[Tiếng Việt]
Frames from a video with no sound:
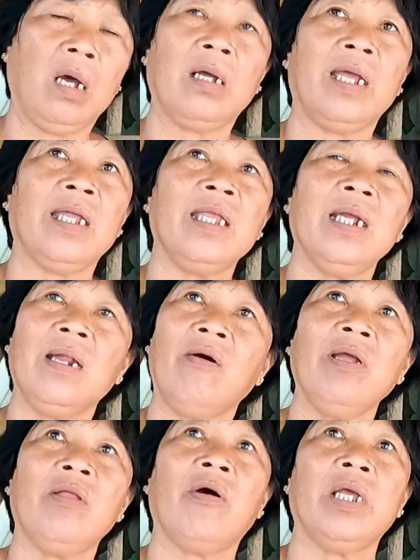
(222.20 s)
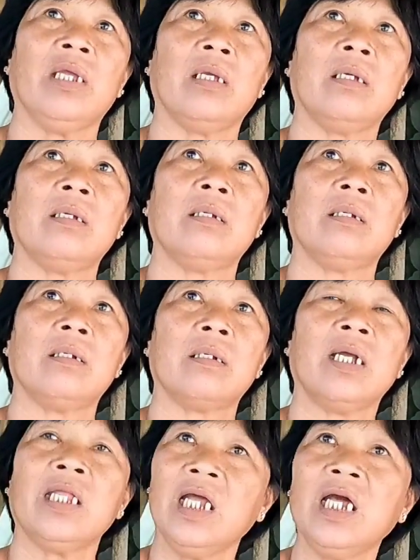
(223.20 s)
ờ nghe tiếng nói thôi
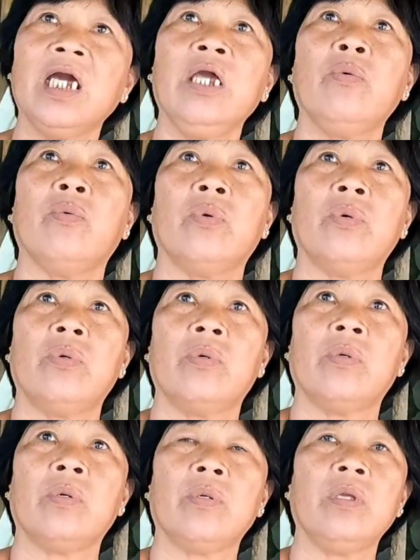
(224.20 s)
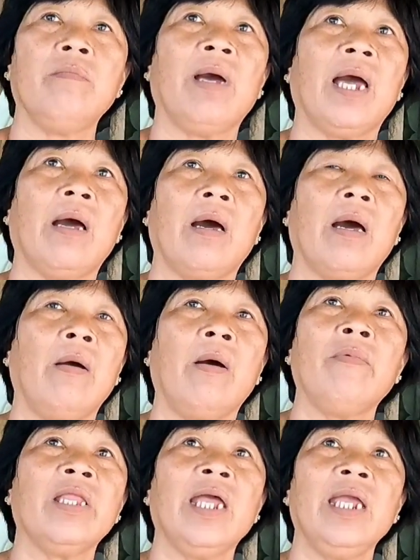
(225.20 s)
nghe tiếng kêu nhưng mà họ
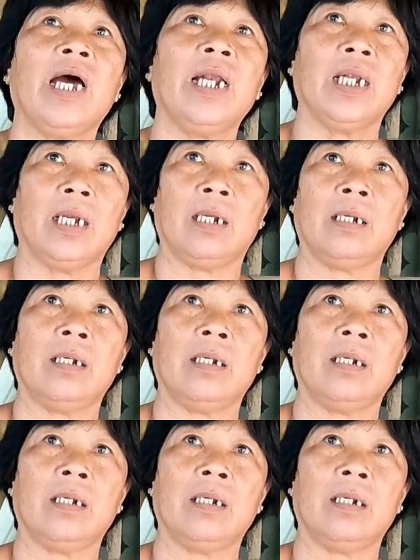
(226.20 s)
không có thấy hình